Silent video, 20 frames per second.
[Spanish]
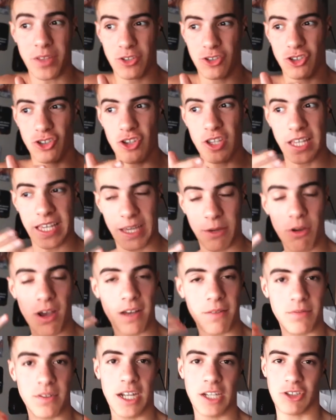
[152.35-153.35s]
Entonces yo dije,
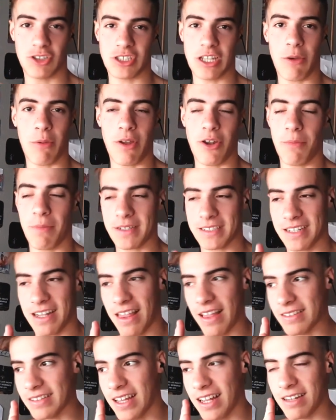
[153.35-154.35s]
va, esto es agua, no pasa
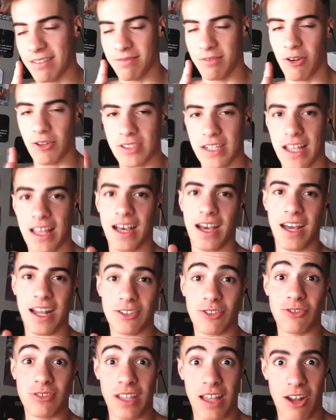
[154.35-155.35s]
nada, tal, vamos a dejar
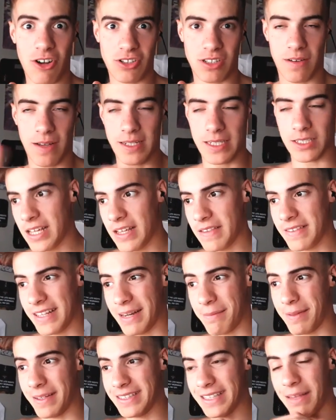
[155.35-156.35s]
tontada a los chavales. De
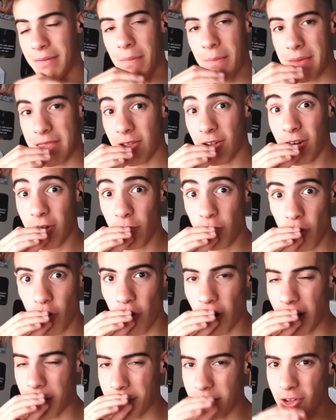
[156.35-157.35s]
repente me empezó a leer un
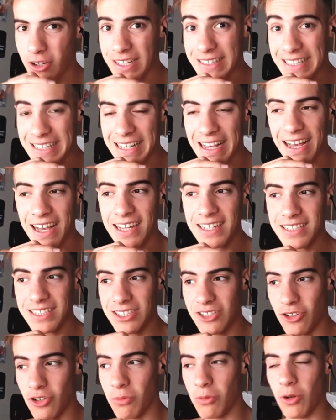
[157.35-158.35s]
olor a vino que te cagas y
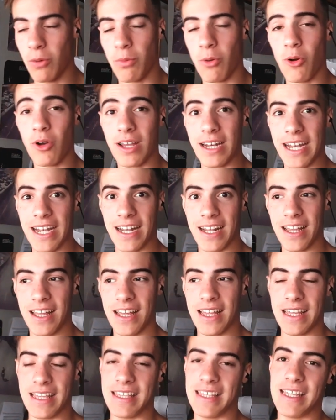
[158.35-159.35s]
yo no me lo puedo creer.
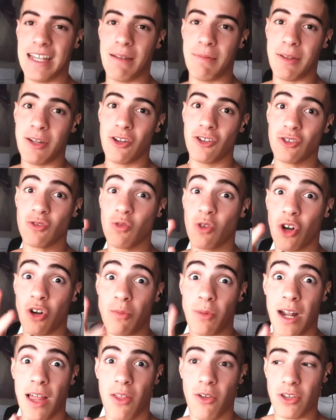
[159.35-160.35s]
Y el vino es un color
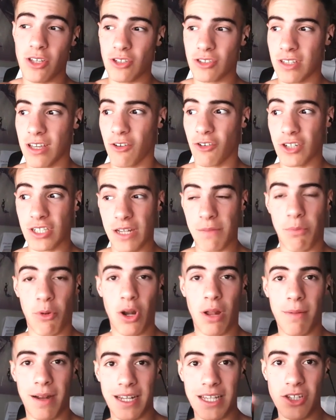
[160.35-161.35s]
morado y yo estaba con ese polo
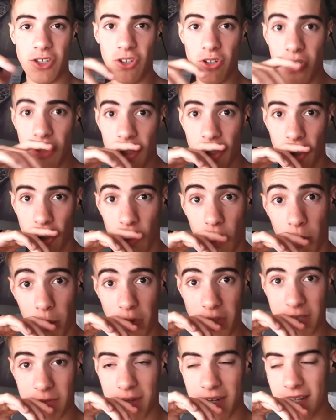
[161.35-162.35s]
amarillo, como
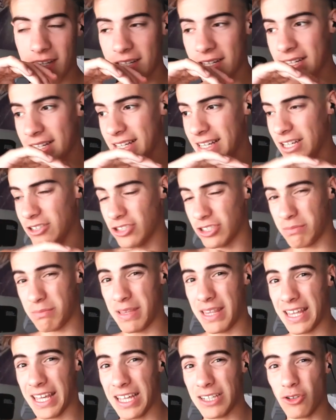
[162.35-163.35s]
podéis ver entonces me
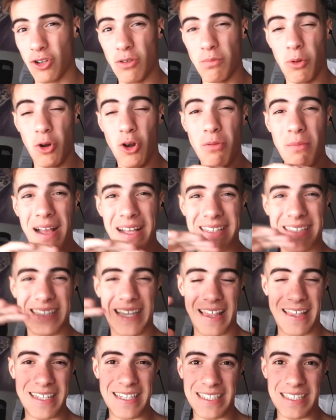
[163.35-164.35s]
dejé todo el polo
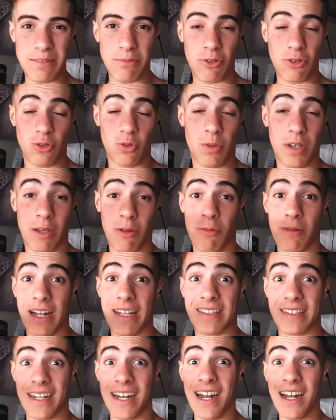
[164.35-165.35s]
manchadísimo. Tuve que volver a
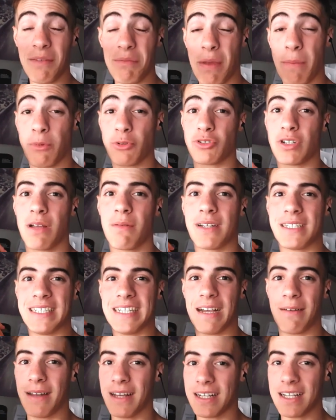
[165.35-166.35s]
entrar y me puse una
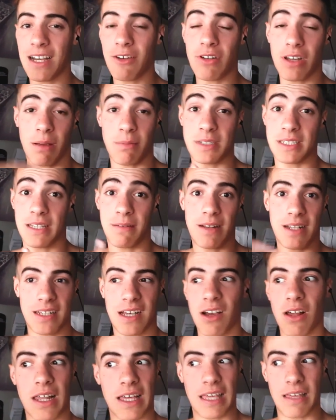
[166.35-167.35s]
básica blanca, una camiseta blanca
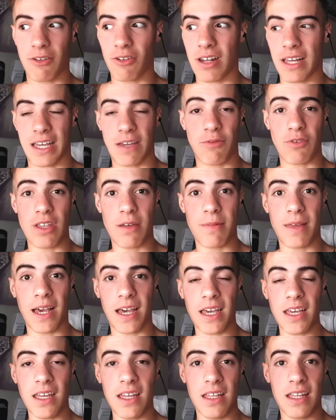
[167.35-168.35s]
con la que, con la que fui de
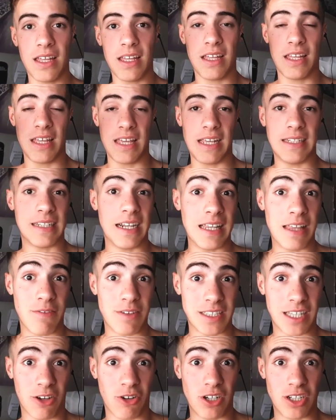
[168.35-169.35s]
viaje y salí de
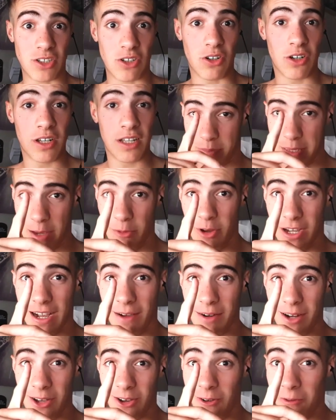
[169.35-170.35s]
fiesta con eso. Y llevo en
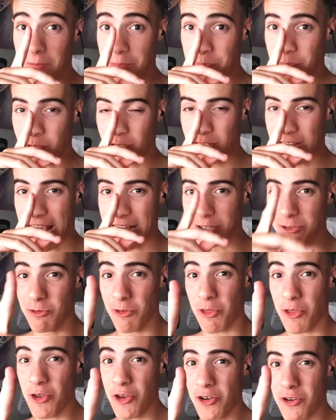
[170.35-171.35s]
cabreo a
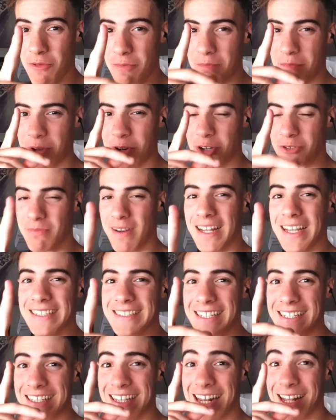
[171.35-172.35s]
solución, menos mal que
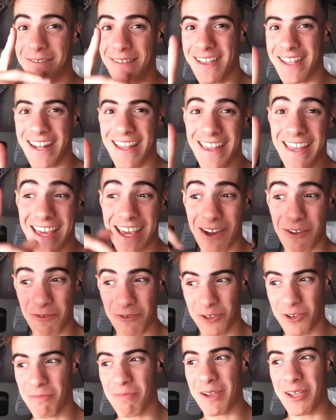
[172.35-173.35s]
tenía la madre de
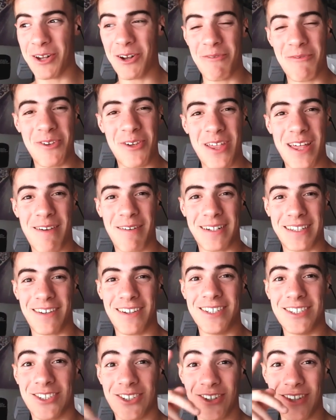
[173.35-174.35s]
un compañero mío de
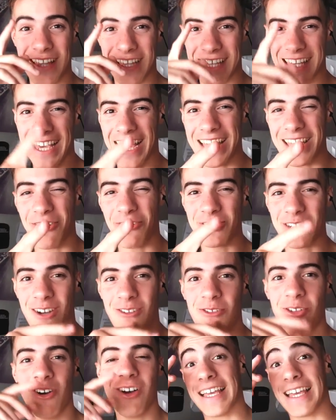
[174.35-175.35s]
apartamento, de aquí gallego un
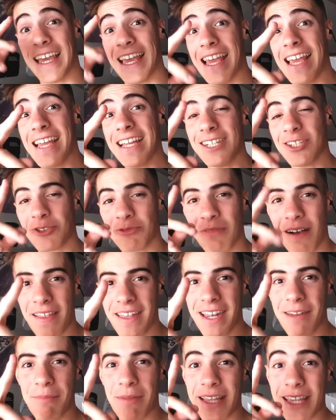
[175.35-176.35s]
saludo, que su
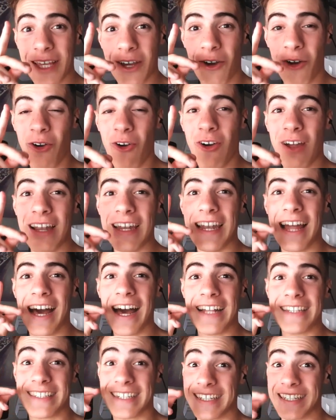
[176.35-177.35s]
madre me dijo
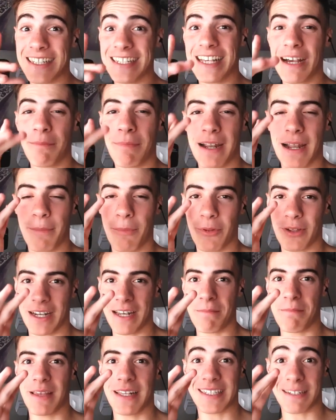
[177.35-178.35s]
la técnica para poder
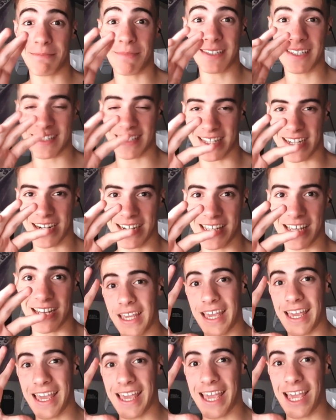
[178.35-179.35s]
limpiar esas manchas de sangría.
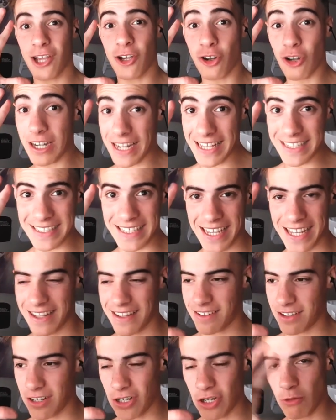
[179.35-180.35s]
Eh, con leche,
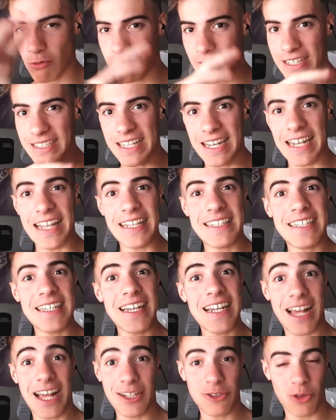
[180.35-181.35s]
lo untáis en leche, le
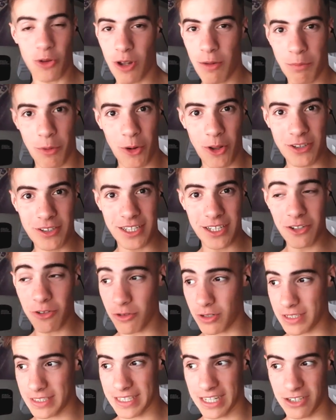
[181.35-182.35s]
da todo el polo entero,
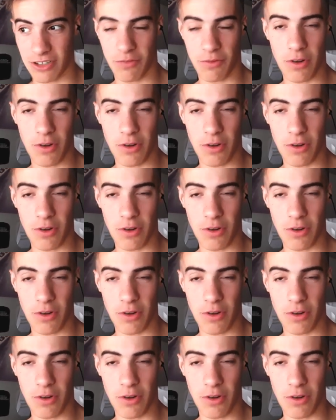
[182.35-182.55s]
en este caso